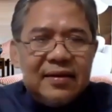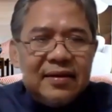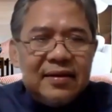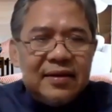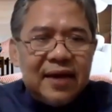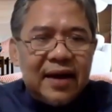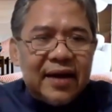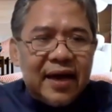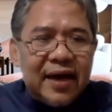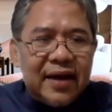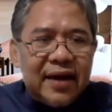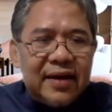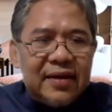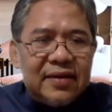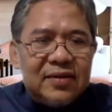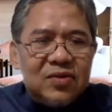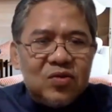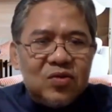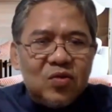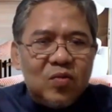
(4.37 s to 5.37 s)
Yang dari
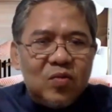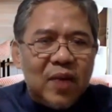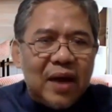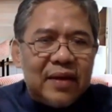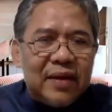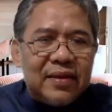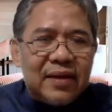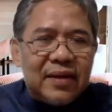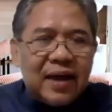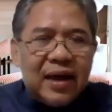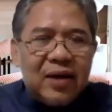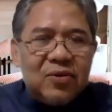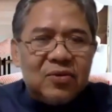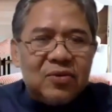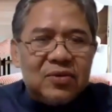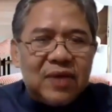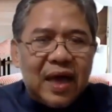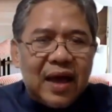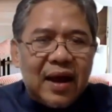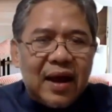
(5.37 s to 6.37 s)
Sumatera
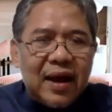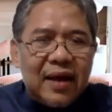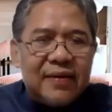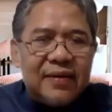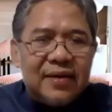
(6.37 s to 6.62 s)
Utara.